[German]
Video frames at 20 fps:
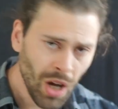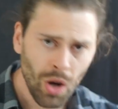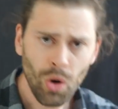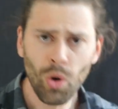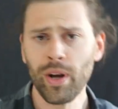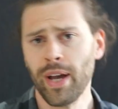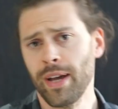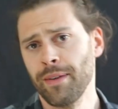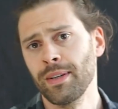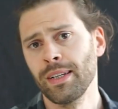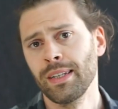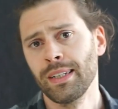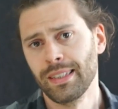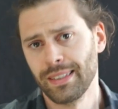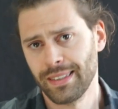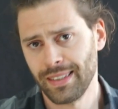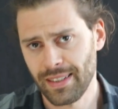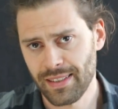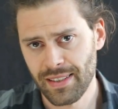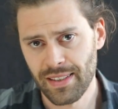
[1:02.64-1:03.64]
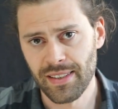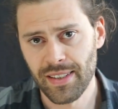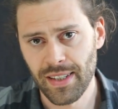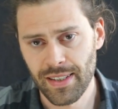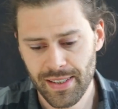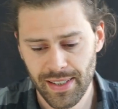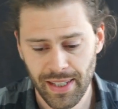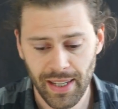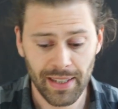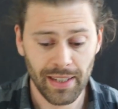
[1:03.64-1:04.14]
Okay, das ist
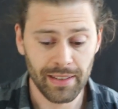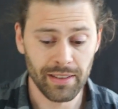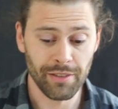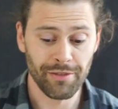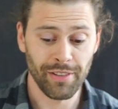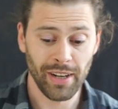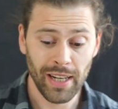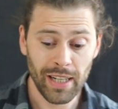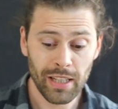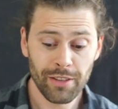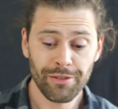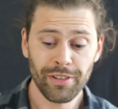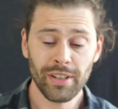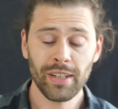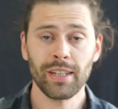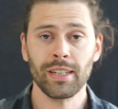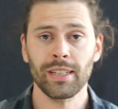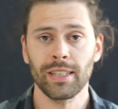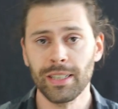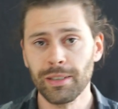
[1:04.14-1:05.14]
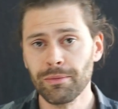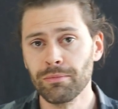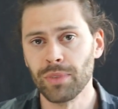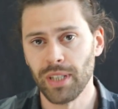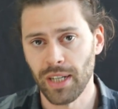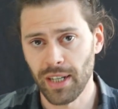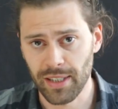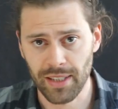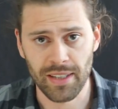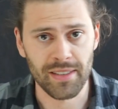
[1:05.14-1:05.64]
jetzt relativ einfach. Ähm,
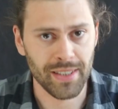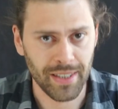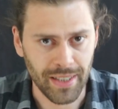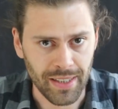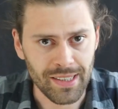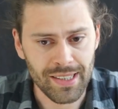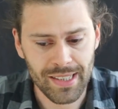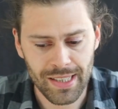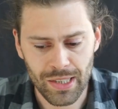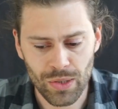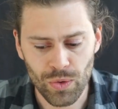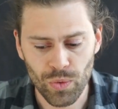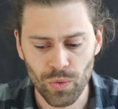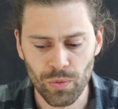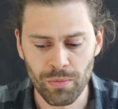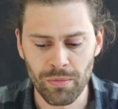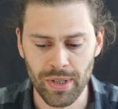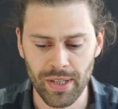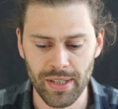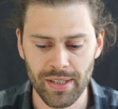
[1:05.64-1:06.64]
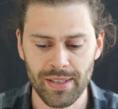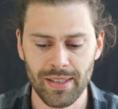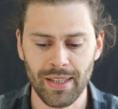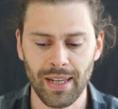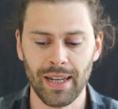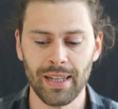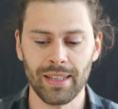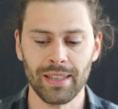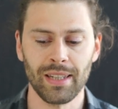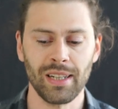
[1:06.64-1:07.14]
ja, das Christentum ist
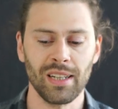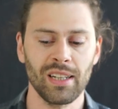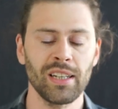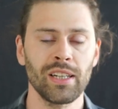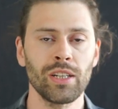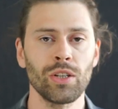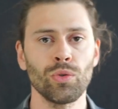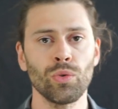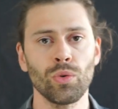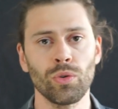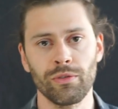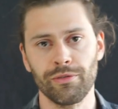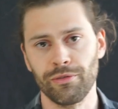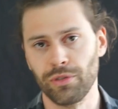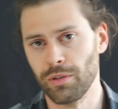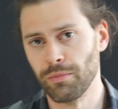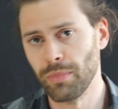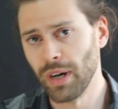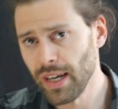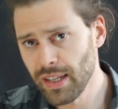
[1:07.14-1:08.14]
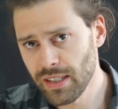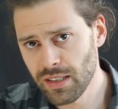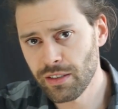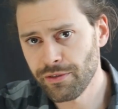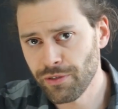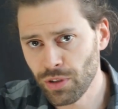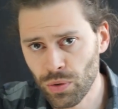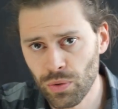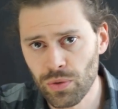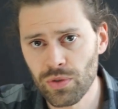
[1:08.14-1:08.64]
eine Religion. Für die meisten
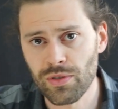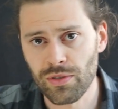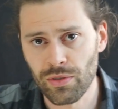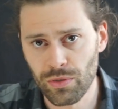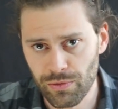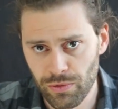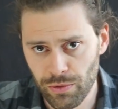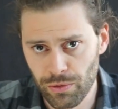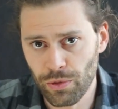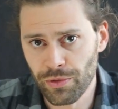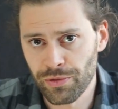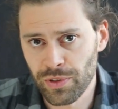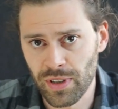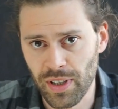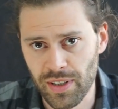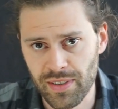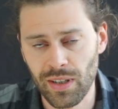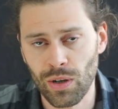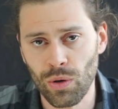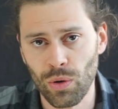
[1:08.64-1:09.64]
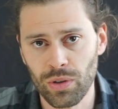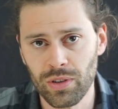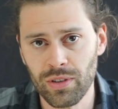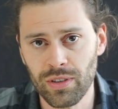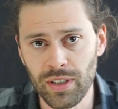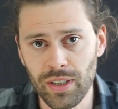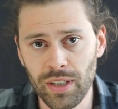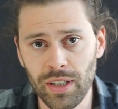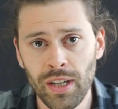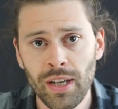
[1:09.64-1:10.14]
von uns dürfte das auch
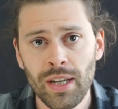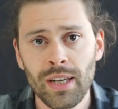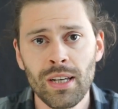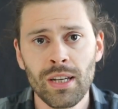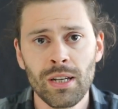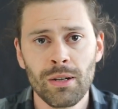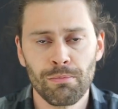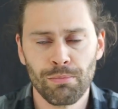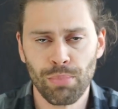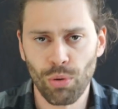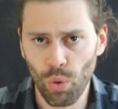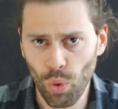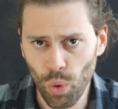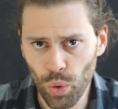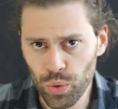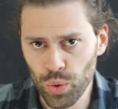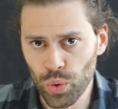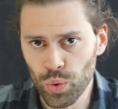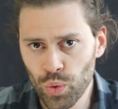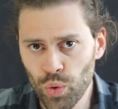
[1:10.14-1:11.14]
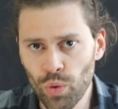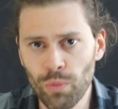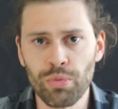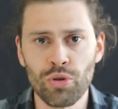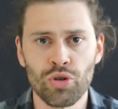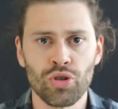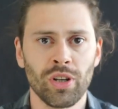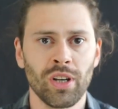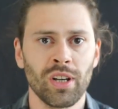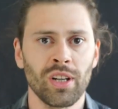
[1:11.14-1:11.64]
die
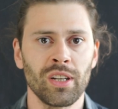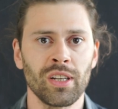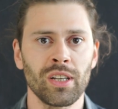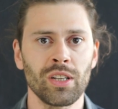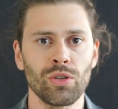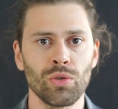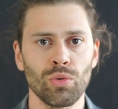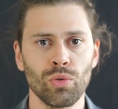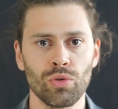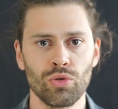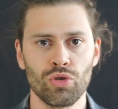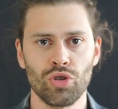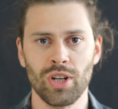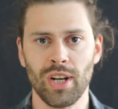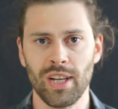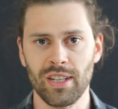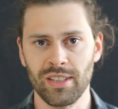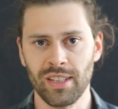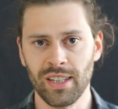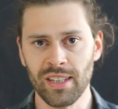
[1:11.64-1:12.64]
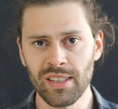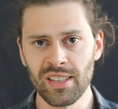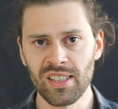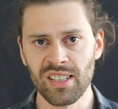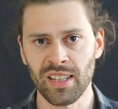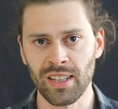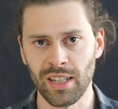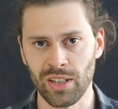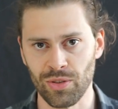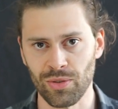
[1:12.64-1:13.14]
prototypische Religion schlechthin
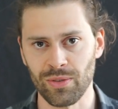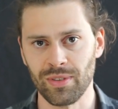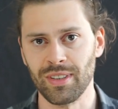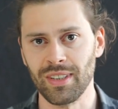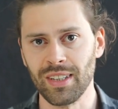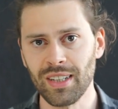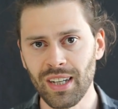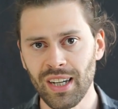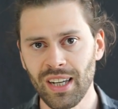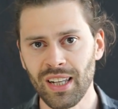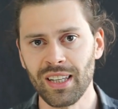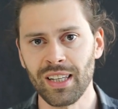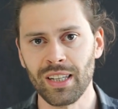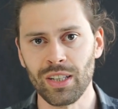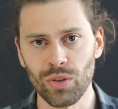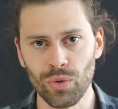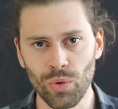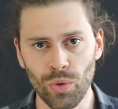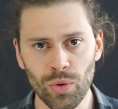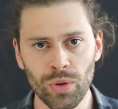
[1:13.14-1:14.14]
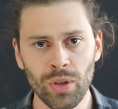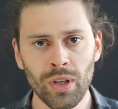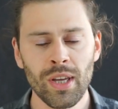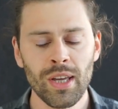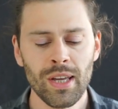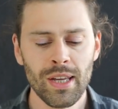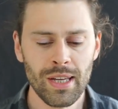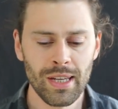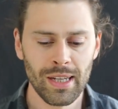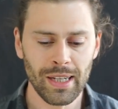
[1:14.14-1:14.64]
sein, also die Religion,
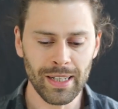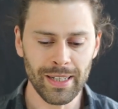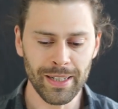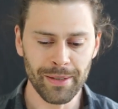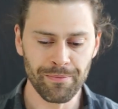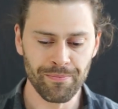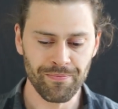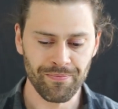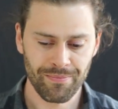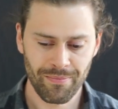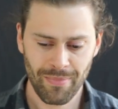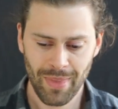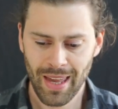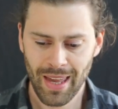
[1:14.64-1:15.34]
ähm,